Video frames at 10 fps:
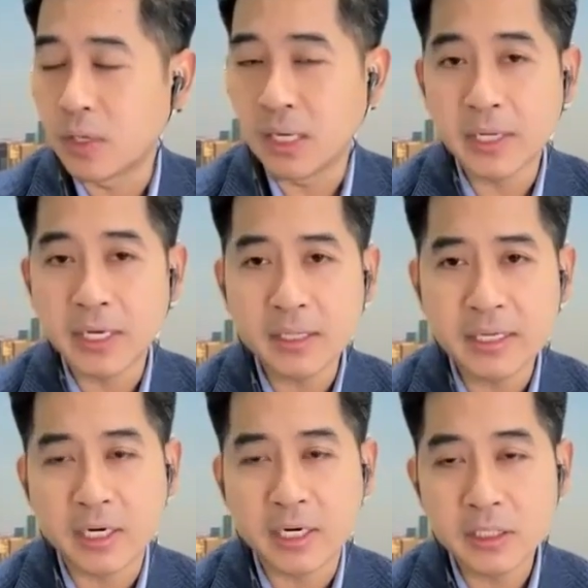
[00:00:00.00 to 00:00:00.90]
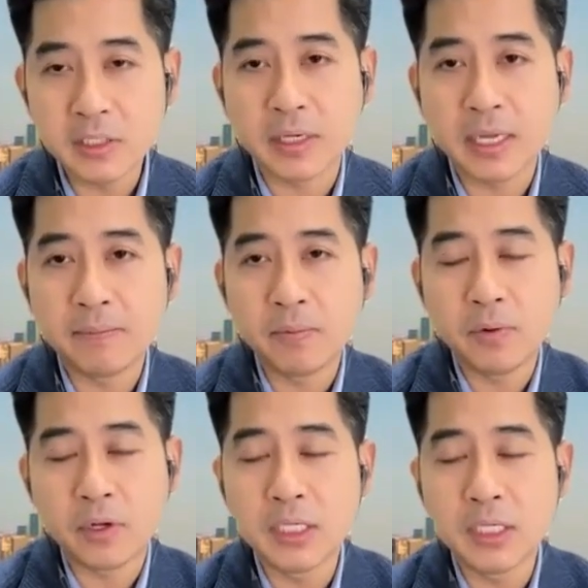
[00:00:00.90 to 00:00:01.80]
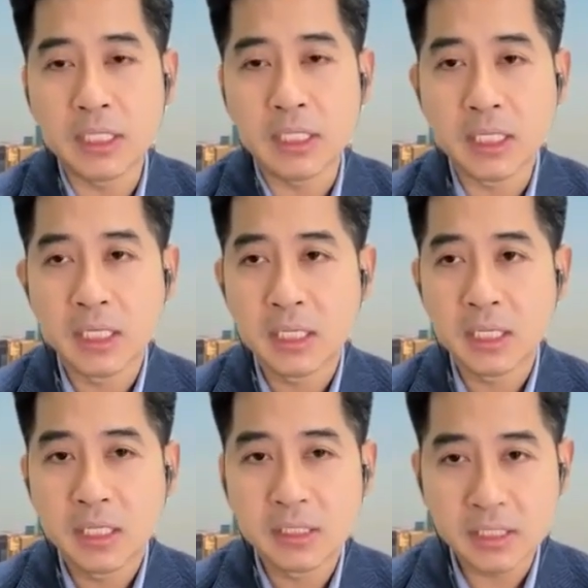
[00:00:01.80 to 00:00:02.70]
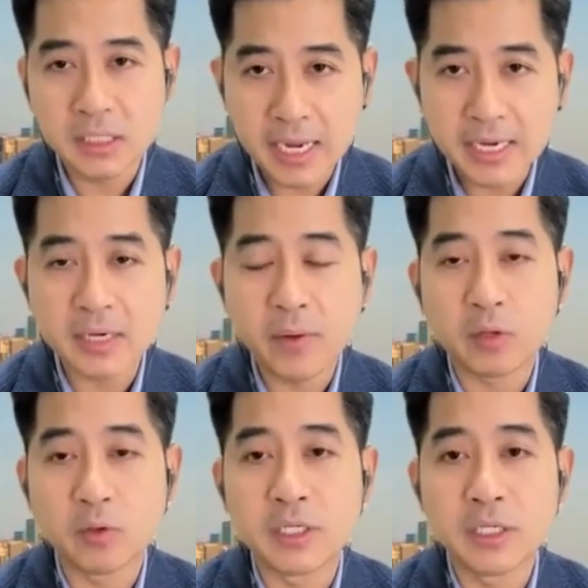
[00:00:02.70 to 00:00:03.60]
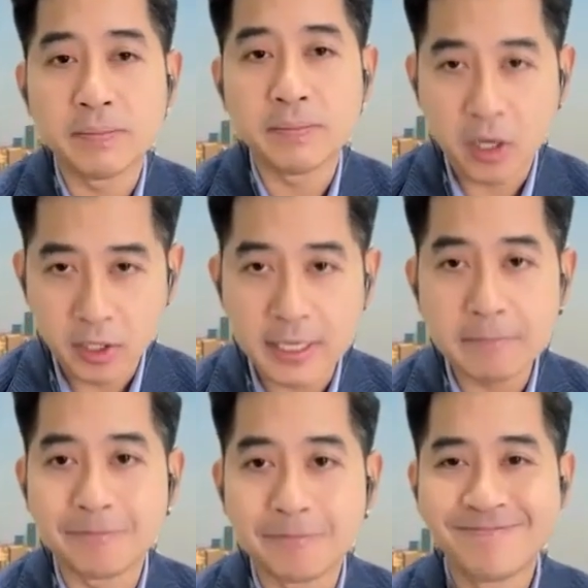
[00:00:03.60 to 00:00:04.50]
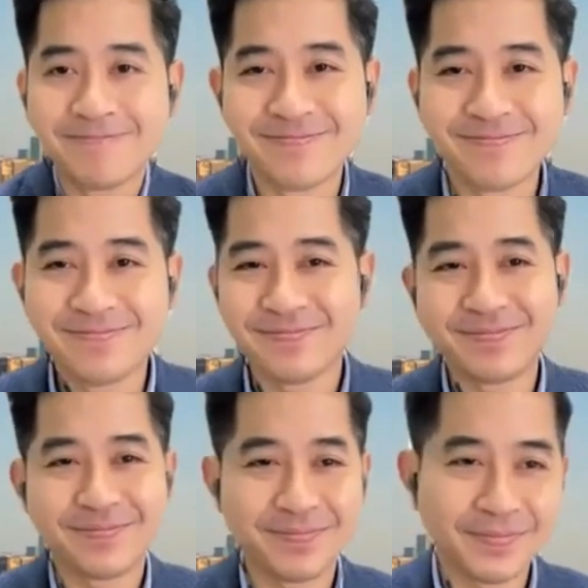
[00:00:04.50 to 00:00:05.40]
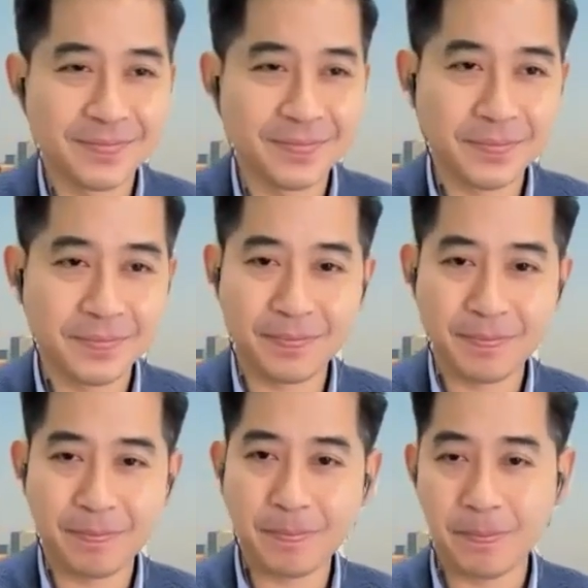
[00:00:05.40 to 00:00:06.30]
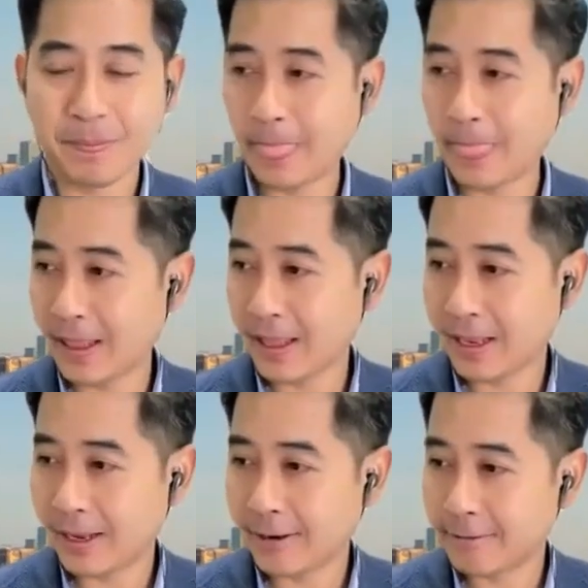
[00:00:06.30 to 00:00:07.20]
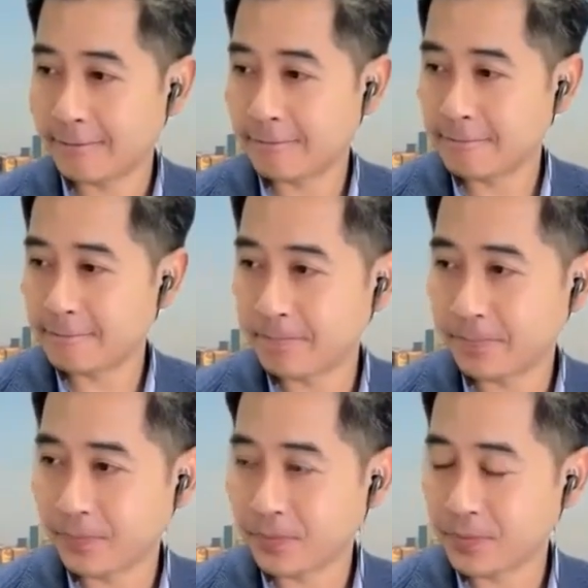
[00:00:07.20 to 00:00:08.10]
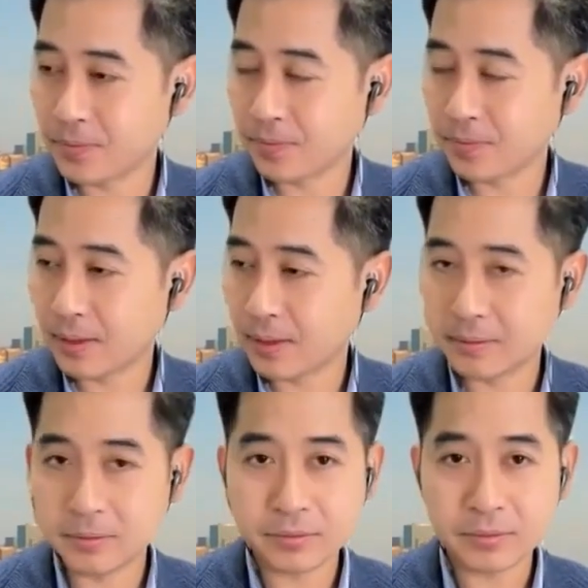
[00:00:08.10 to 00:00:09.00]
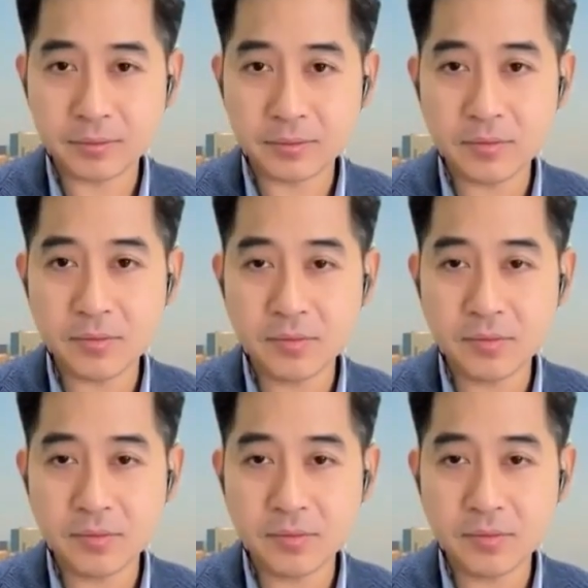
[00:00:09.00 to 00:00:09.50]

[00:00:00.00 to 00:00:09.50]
ควรเลยเพราะฉะนั้นอย่างน้อยที่สุดครับควอเตอร์หนึ่งเซตไทยน่าจะแกว่งตัวขึ้นไปก่อนครับผม โอเค ฉะนั้นโดยสรุปนี่ตัวที่อาจจะขับเคลื่อนดัชนีได้ก็